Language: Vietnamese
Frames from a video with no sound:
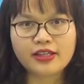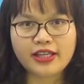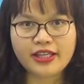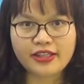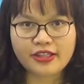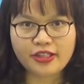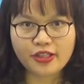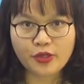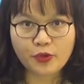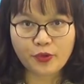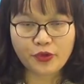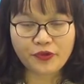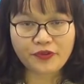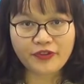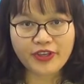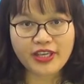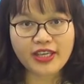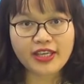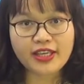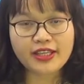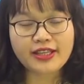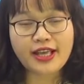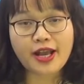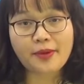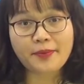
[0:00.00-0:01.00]
Kính thưa quý
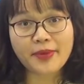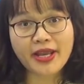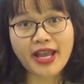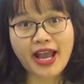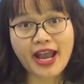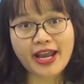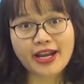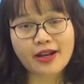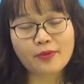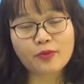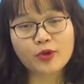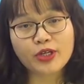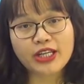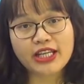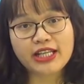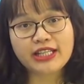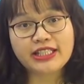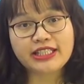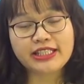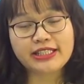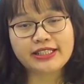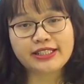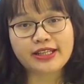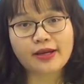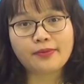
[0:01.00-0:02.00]
vị, tháng mười hai năm một
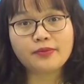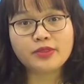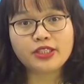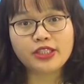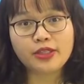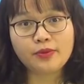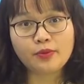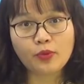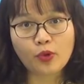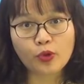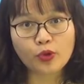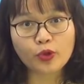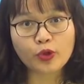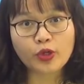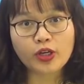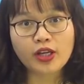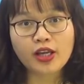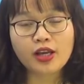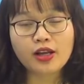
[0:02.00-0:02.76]
nghìn chín trăm chín mươi mốt,